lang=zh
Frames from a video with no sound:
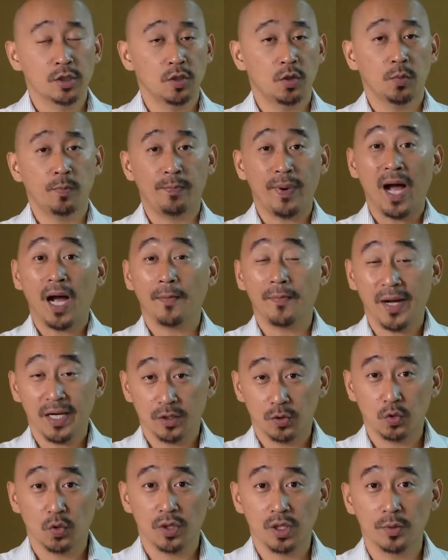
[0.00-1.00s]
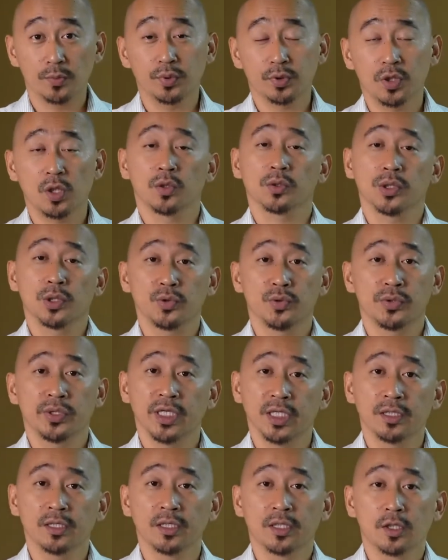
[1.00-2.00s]
有八百多个不同的语
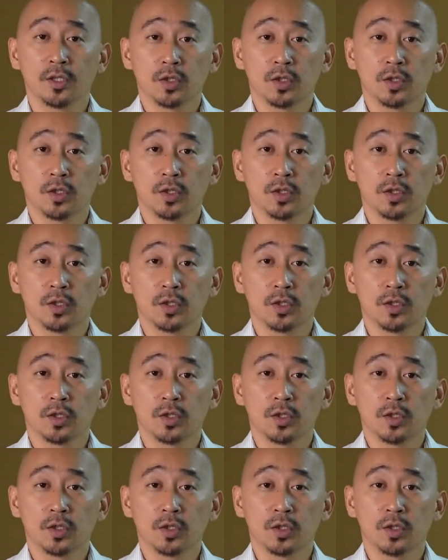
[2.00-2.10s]
言。